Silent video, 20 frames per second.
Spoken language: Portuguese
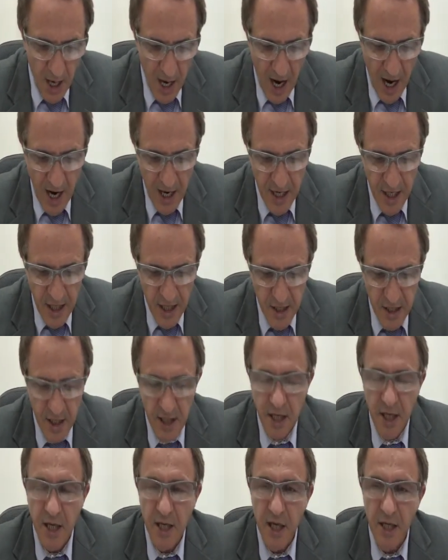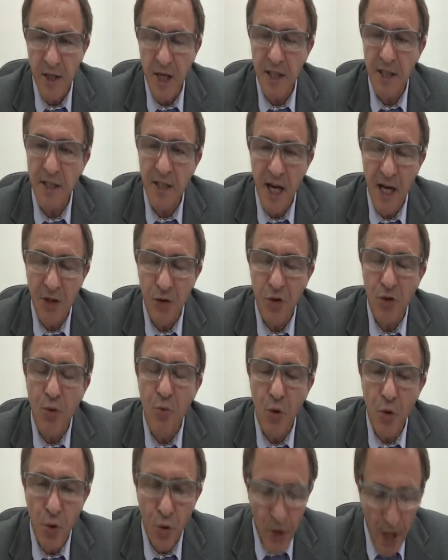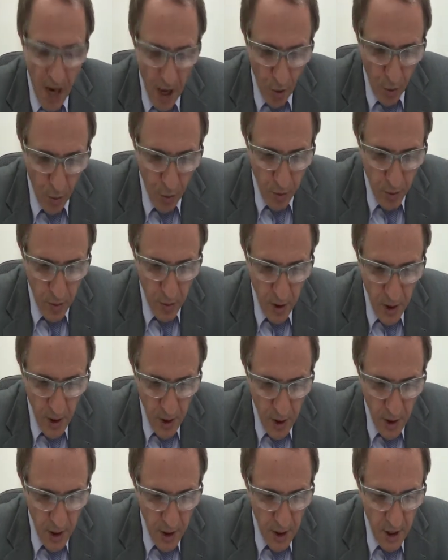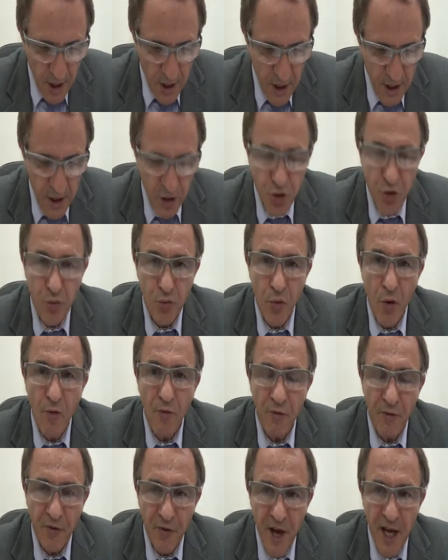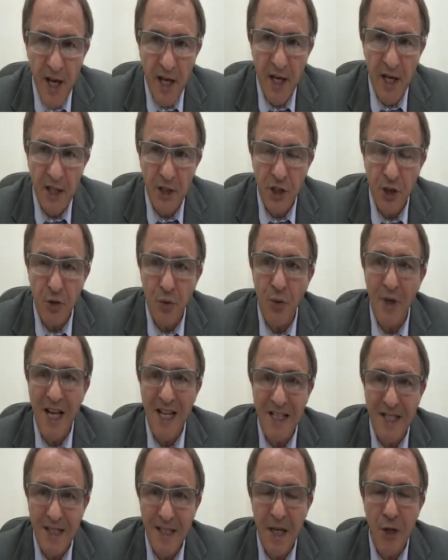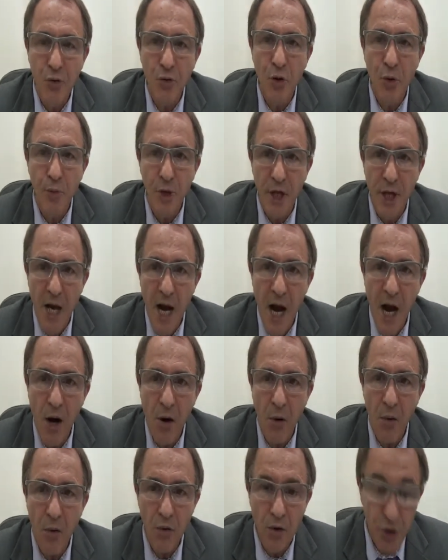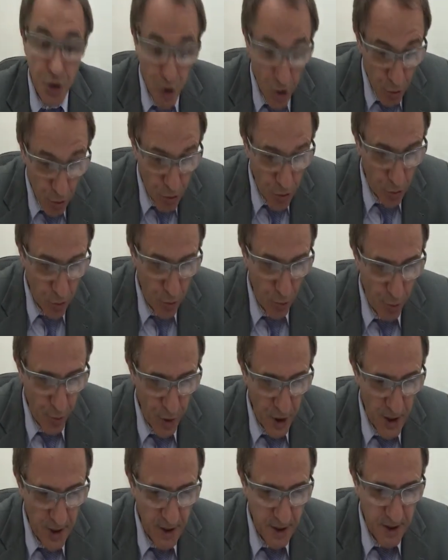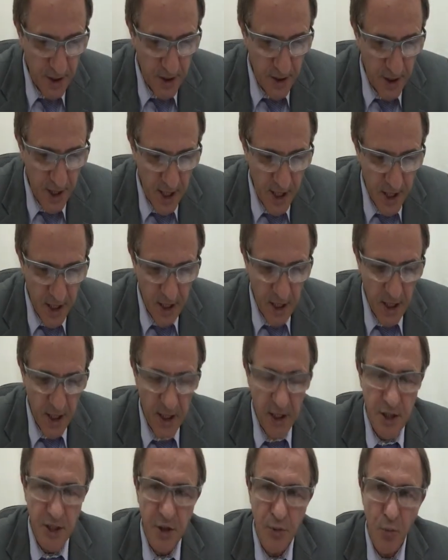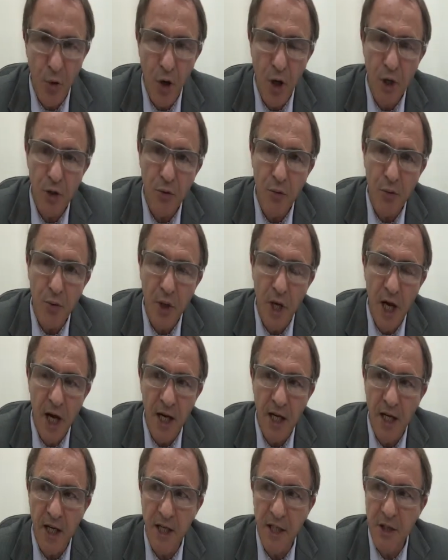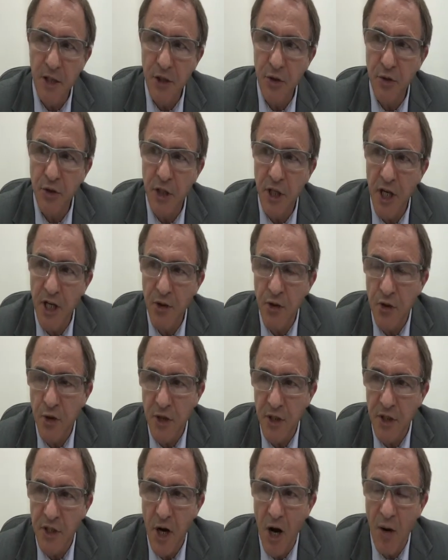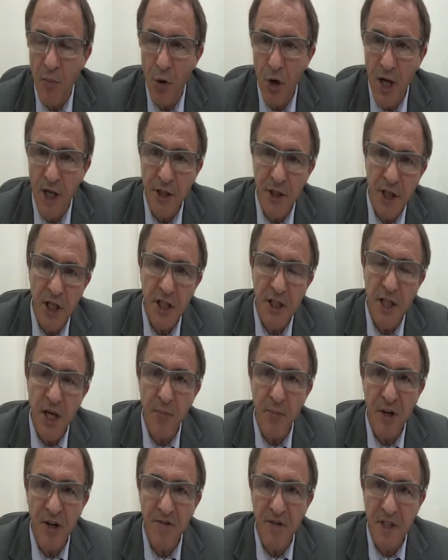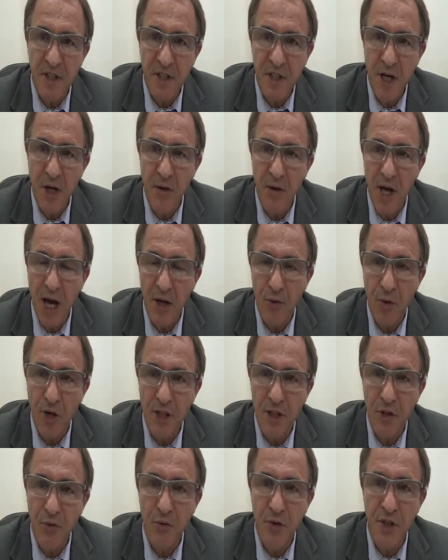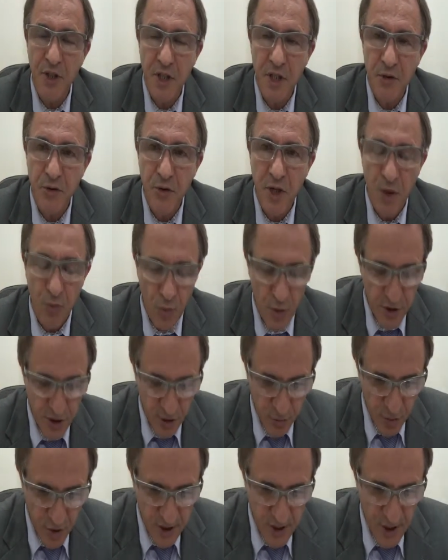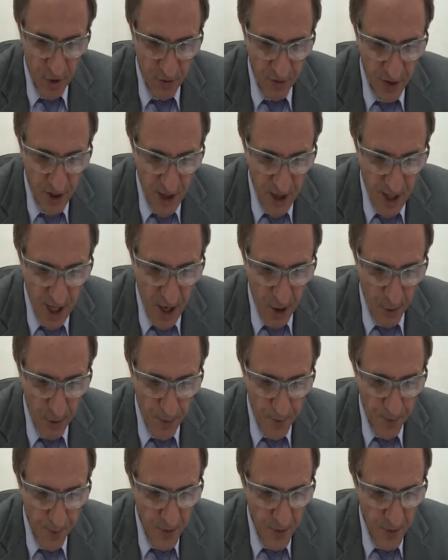ainda que cadastrados como rural. Isso confere a titulação dominial aos seus ocupantes, né? de modo a garantir o direito social à moradia que tem previsão lá no artigo 6 da Constituição Federal.